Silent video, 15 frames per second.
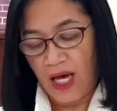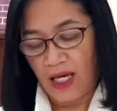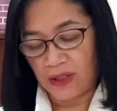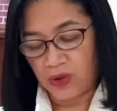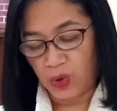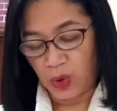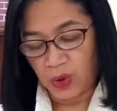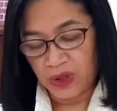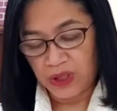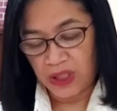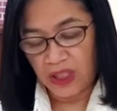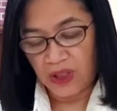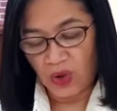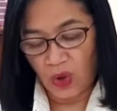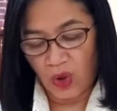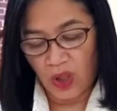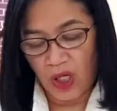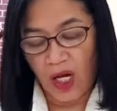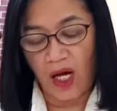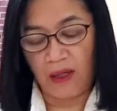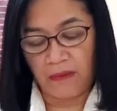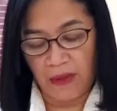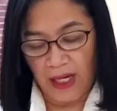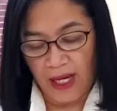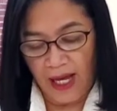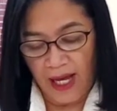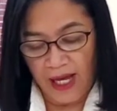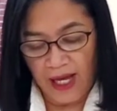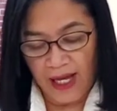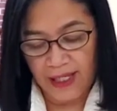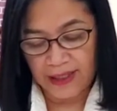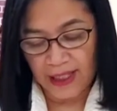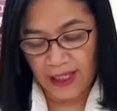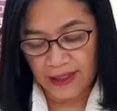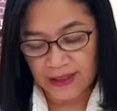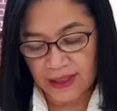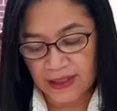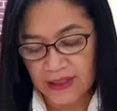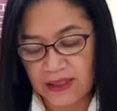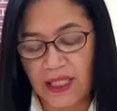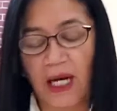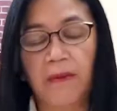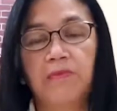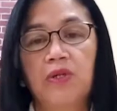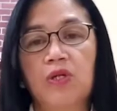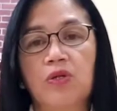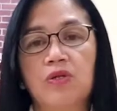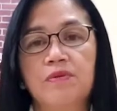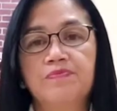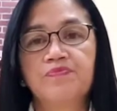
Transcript: at kung sino ang mga anak ng Diablo.